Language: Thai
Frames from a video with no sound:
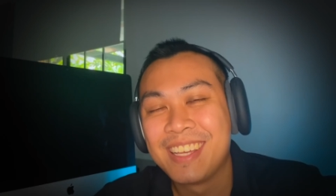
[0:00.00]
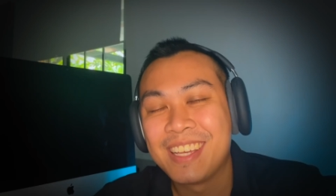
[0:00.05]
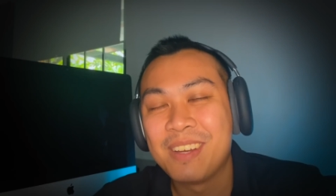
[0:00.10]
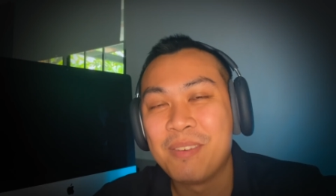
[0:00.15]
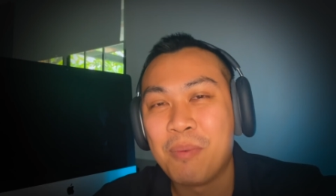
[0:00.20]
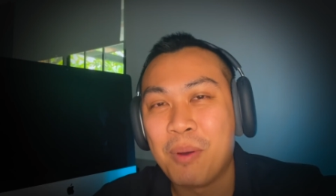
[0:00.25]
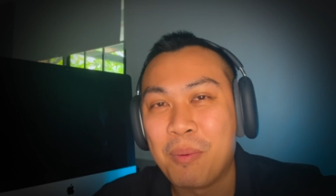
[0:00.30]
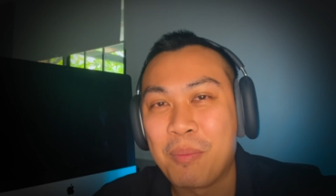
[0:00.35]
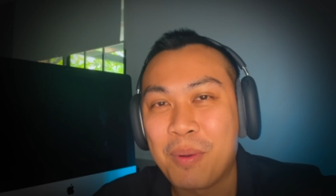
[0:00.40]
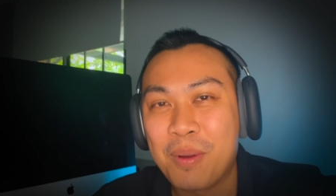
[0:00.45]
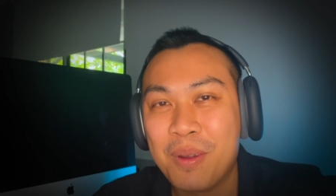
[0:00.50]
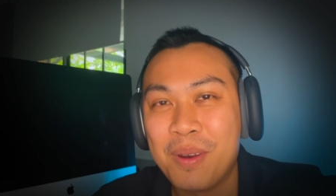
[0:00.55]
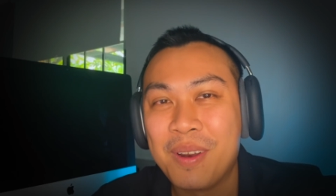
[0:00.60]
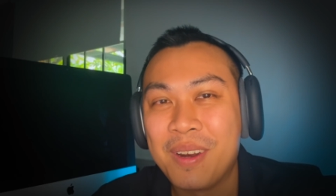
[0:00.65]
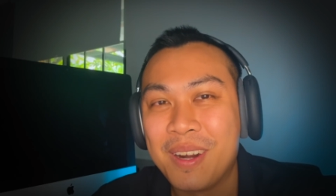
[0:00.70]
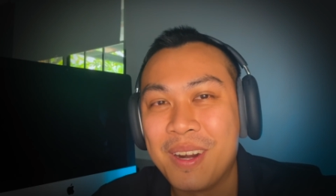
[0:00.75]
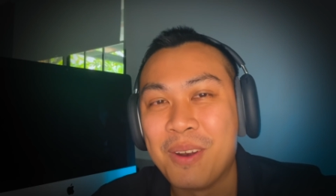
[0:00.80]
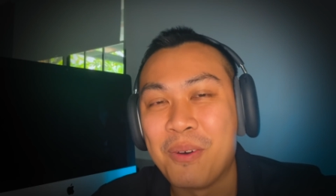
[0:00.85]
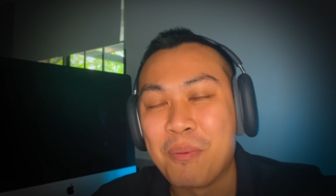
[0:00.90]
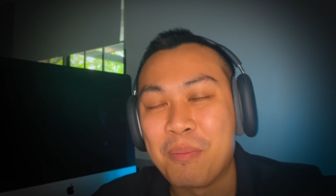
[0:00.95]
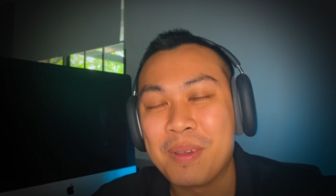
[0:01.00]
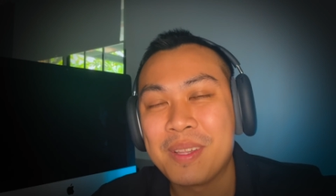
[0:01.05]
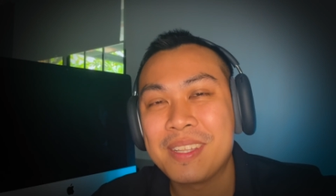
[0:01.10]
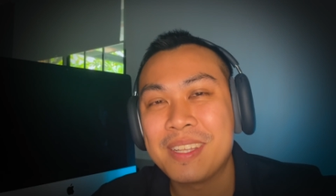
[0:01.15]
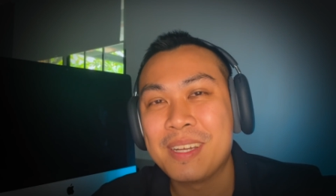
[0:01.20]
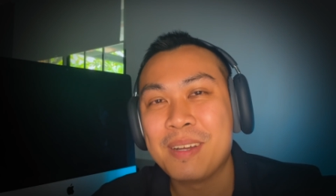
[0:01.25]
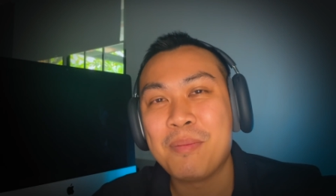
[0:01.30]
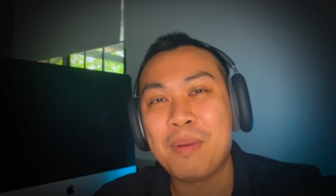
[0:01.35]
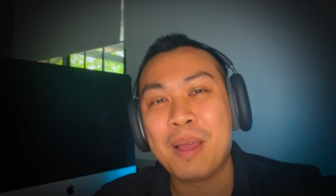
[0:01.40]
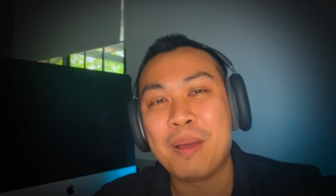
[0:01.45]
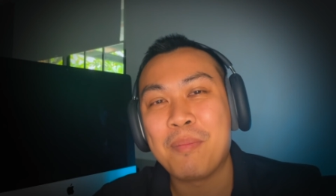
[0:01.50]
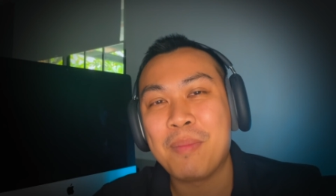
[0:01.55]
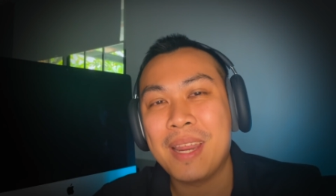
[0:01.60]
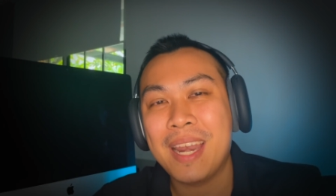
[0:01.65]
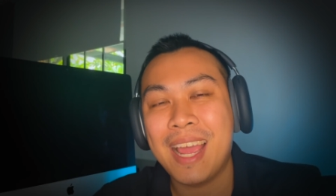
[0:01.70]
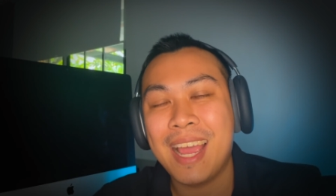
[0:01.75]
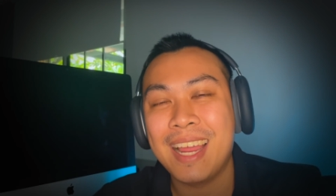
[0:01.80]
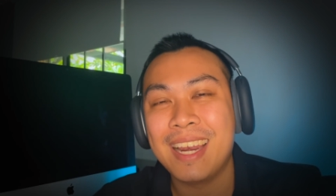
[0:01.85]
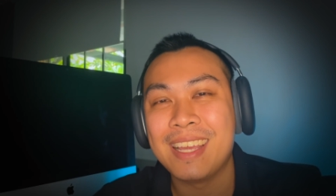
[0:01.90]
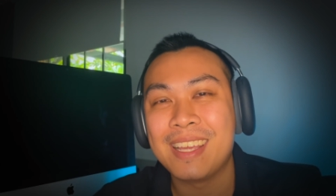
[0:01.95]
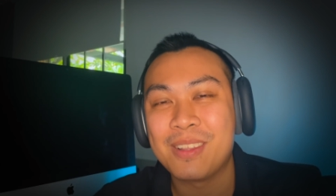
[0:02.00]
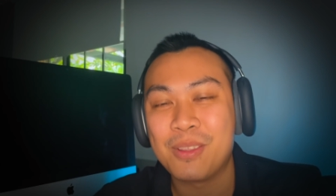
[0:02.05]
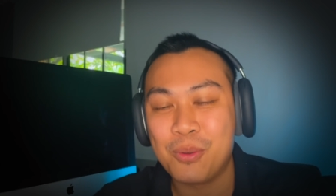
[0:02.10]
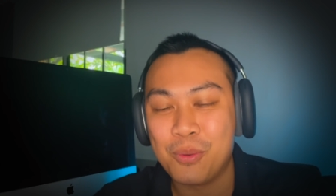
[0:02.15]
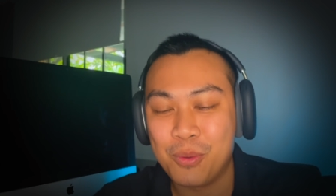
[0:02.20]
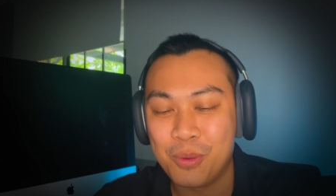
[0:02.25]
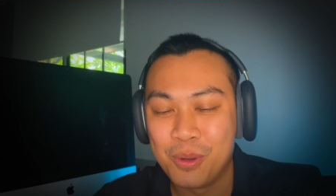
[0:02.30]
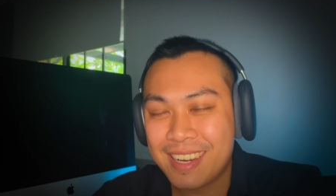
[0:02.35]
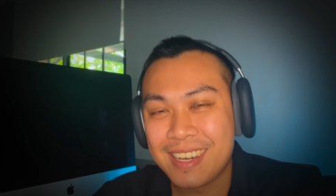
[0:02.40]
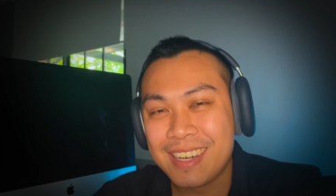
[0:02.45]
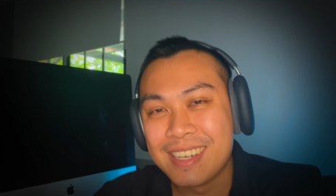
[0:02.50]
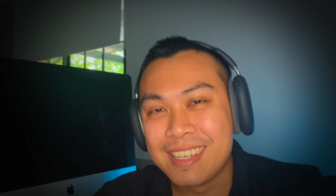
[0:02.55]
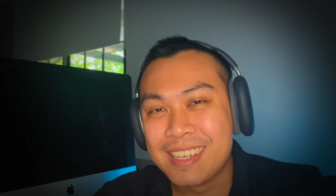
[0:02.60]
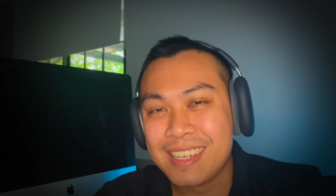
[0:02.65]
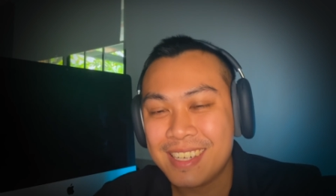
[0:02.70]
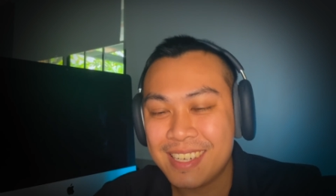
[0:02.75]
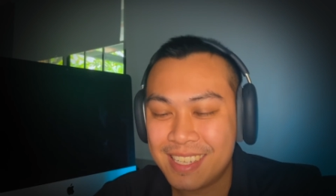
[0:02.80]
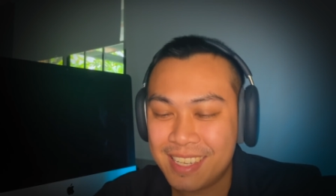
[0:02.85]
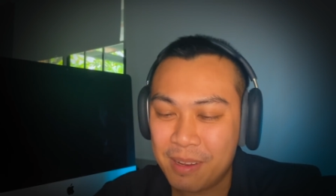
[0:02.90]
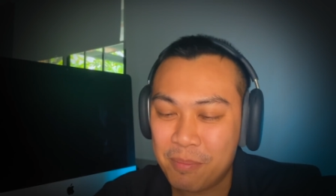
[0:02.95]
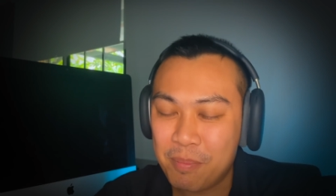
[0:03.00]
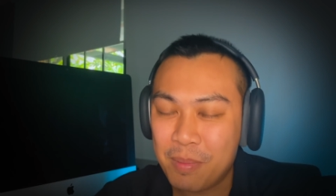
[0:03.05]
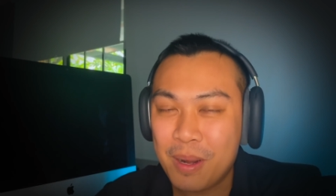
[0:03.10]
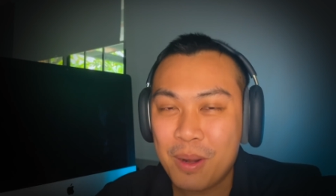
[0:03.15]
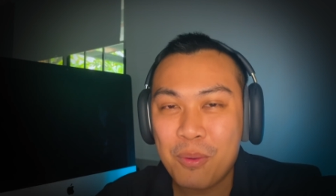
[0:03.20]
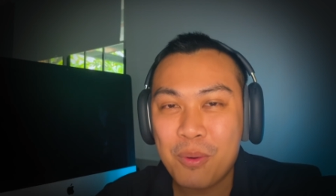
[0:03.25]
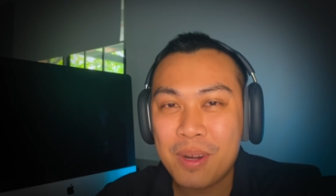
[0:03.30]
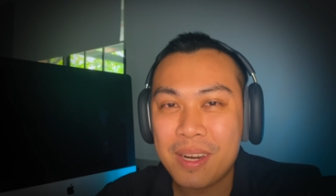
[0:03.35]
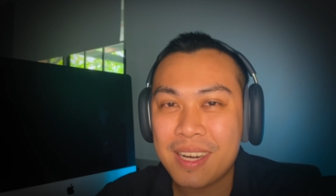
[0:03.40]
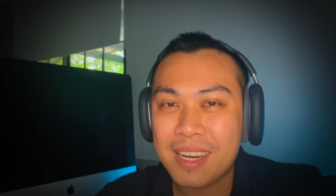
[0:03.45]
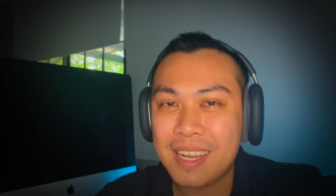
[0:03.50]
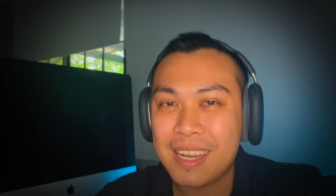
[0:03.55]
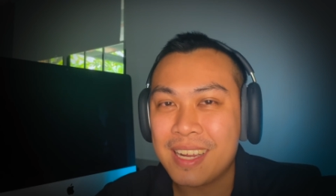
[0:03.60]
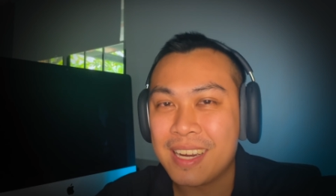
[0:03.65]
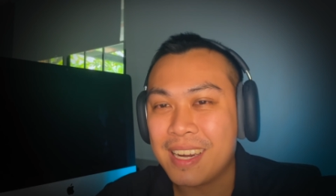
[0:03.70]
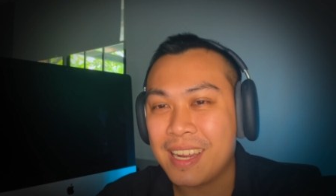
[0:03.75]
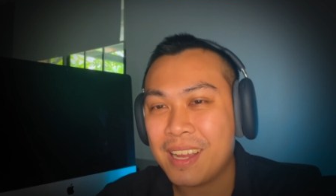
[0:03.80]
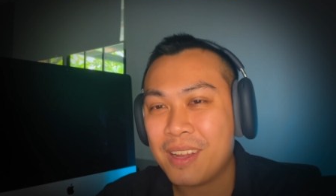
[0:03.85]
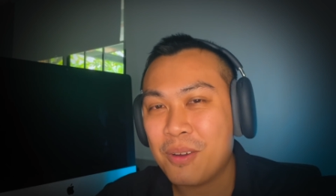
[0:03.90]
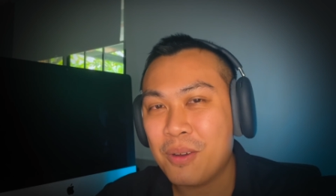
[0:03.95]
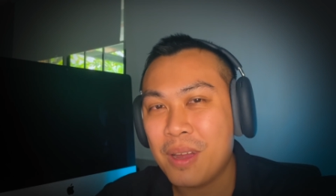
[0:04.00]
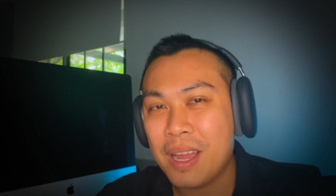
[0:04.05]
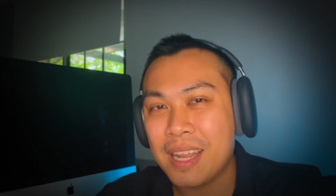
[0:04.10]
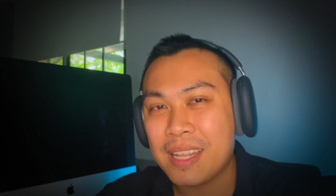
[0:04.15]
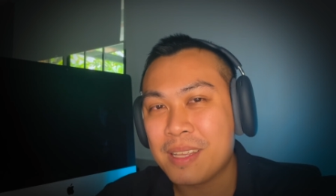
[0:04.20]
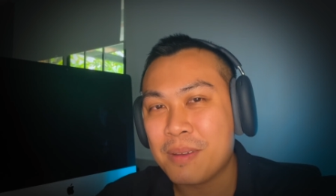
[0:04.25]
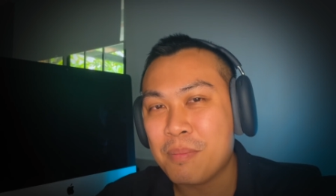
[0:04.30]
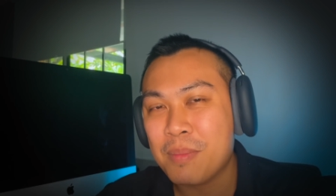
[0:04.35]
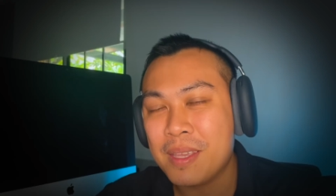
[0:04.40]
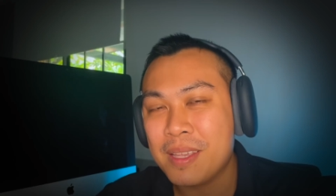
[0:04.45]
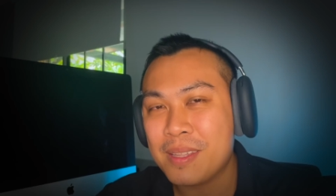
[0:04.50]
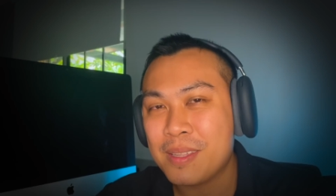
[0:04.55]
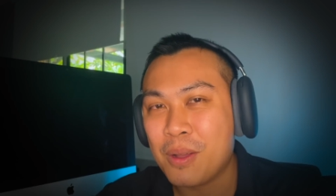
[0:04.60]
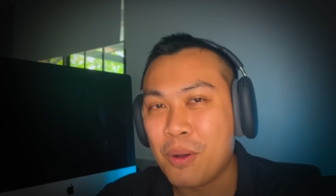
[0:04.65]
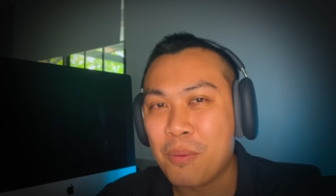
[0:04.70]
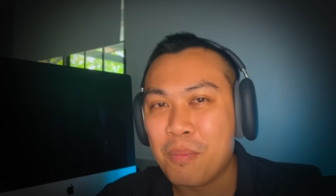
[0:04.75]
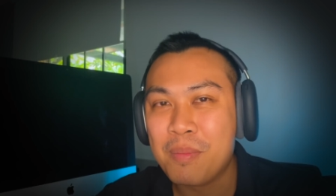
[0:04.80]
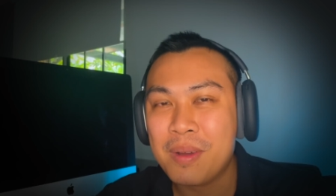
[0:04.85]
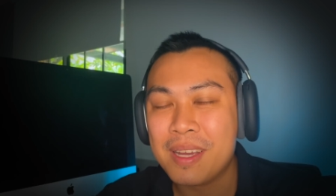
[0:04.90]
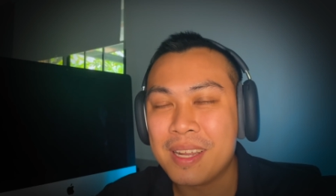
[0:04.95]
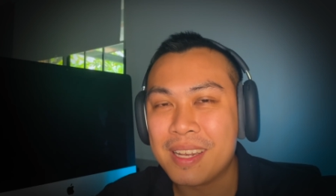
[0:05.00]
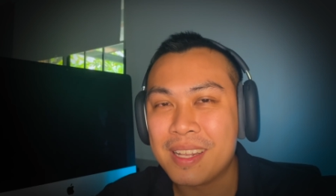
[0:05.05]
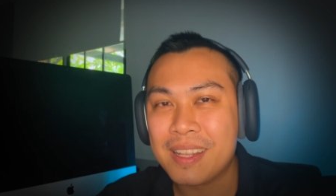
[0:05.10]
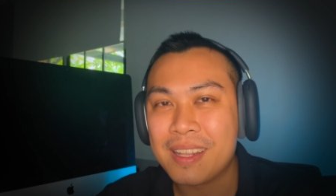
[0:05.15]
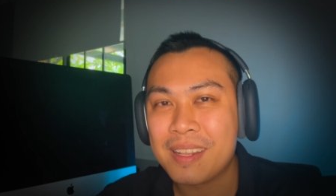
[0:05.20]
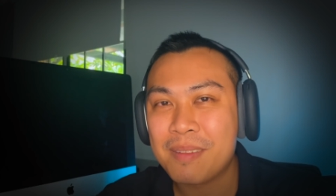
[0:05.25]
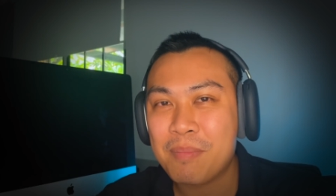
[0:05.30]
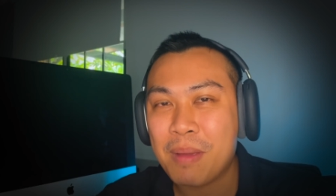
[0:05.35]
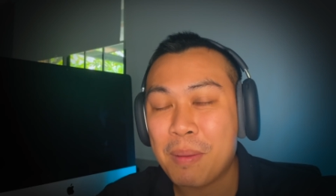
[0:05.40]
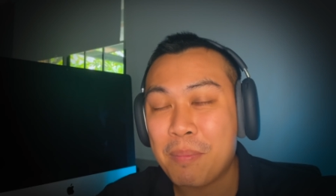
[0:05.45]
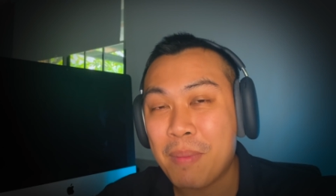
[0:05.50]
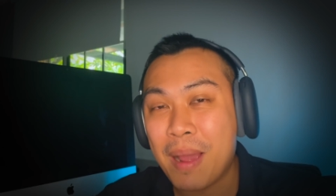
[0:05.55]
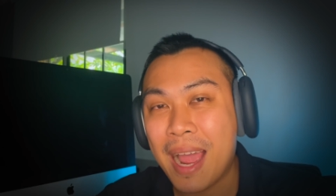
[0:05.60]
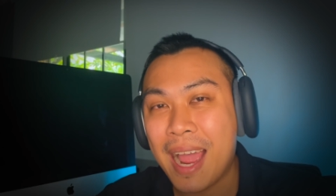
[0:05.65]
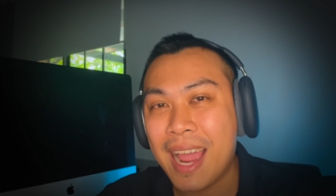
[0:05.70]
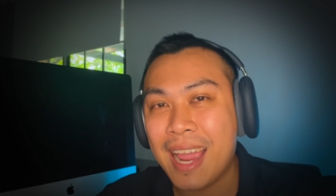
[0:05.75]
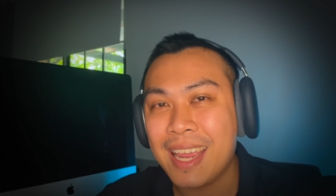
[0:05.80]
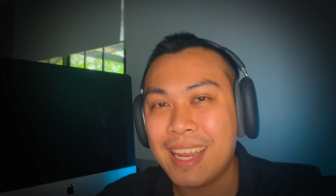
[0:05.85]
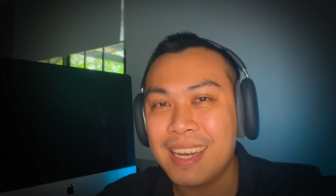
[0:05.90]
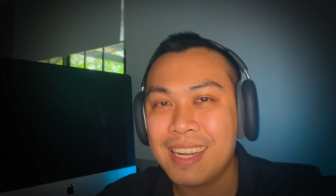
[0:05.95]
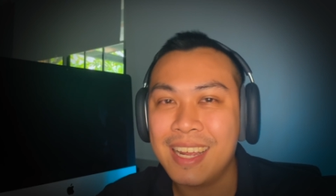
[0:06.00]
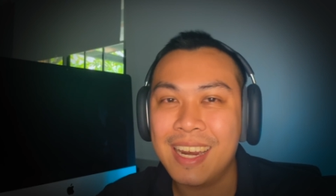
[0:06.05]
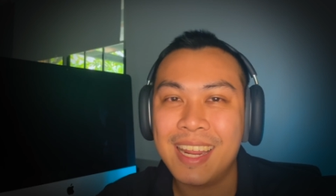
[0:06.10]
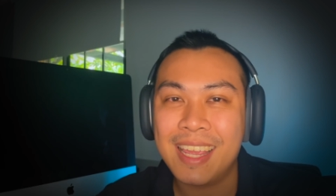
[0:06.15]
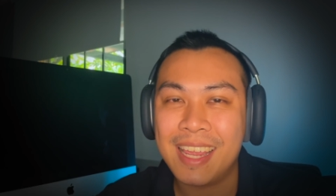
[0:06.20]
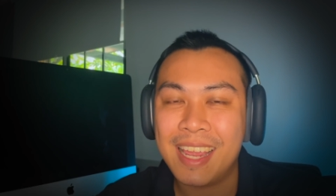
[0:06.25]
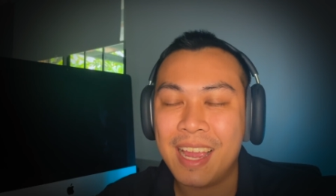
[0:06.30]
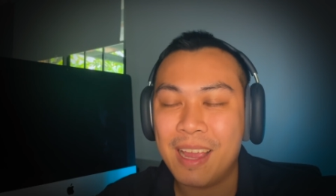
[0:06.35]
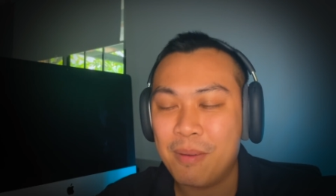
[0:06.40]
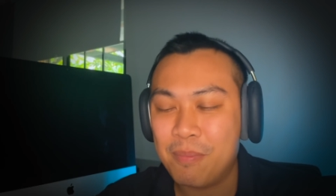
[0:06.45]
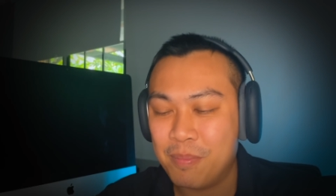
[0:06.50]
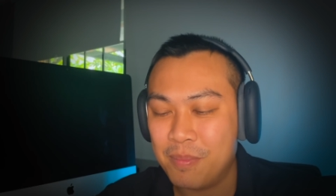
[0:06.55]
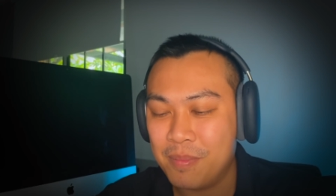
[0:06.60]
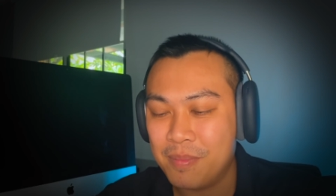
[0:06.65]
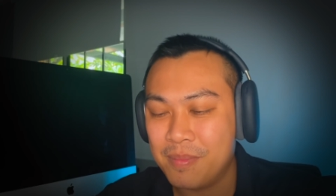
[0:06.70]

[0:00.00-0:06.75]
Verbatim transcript: คือผมก็หลงไปซื้อมาไม่น่าเลยตูหรือถ้าเป็นรุ่นอื่นๆนะก็อาจจะมีสองหมื่นปลายๆหรืออะไรเงี้ยครับ